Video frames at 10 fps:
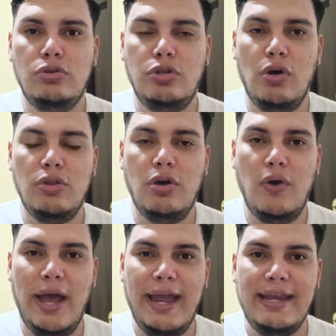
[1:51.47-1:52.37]

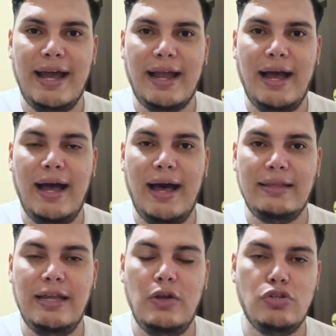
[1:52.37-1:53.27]
todo en la
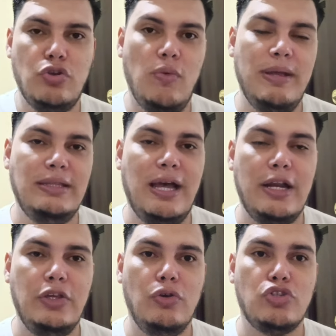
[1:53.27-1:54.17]
caja de los
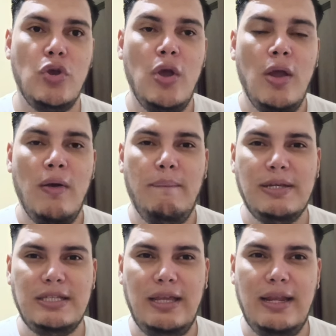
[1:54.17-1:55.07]
comentarios.
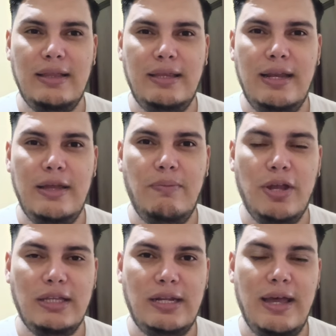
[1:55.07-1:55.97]
Más adelante les
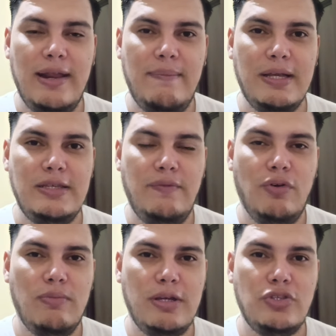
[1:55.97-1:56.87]
voy a traer más
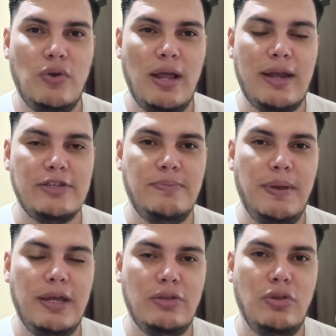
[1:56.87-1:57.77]
información al
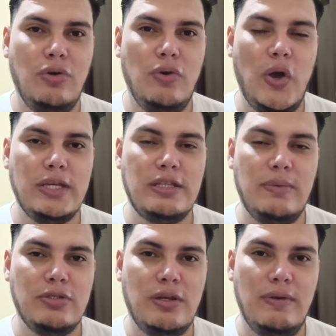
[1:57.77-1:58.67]
respecto.
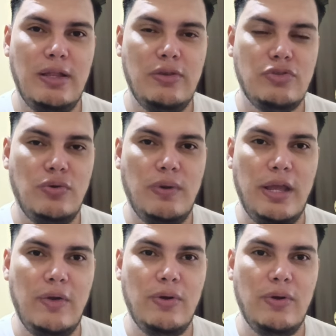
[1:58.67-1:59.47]
Estamos hablando sobre